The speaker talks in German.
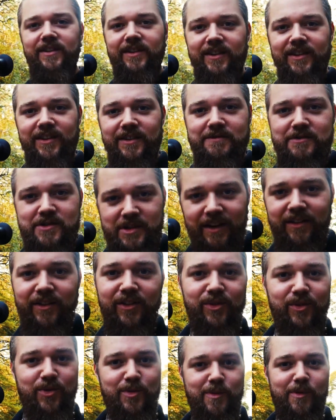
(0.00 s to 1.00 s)
äh, scheint
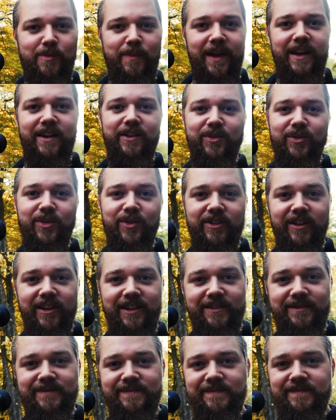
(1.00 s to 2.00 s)
diese Übung beendet zu
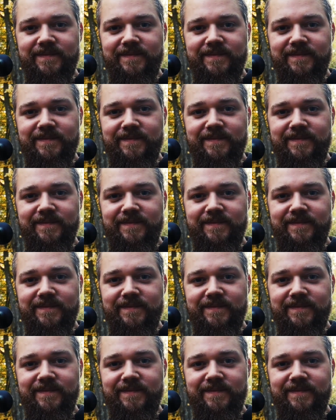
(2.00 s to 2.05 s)
sein.